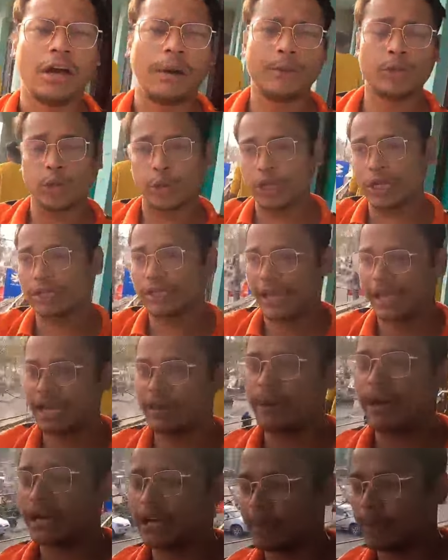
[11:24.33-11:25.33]
अभी थोड़ी देर
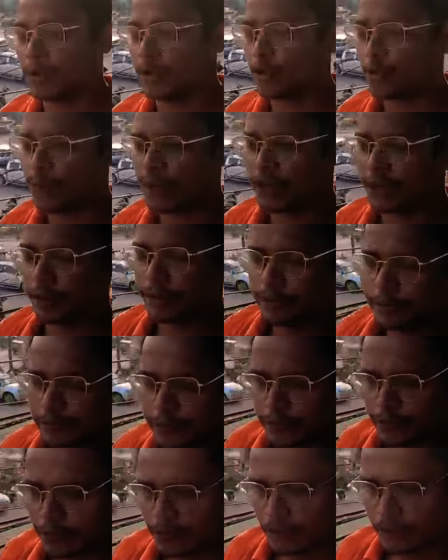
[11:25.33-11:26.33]
जाएंगे मार्केट में घूमेंगे
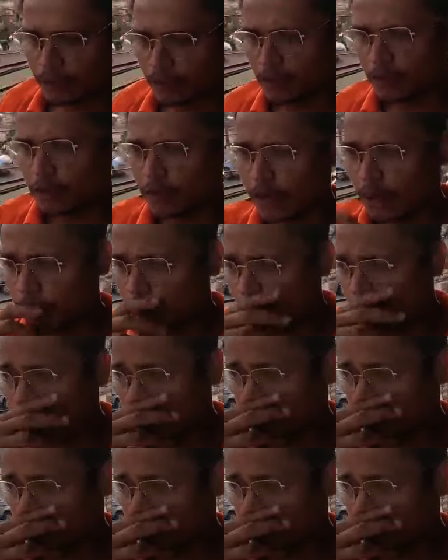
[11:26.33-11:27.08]
और आपको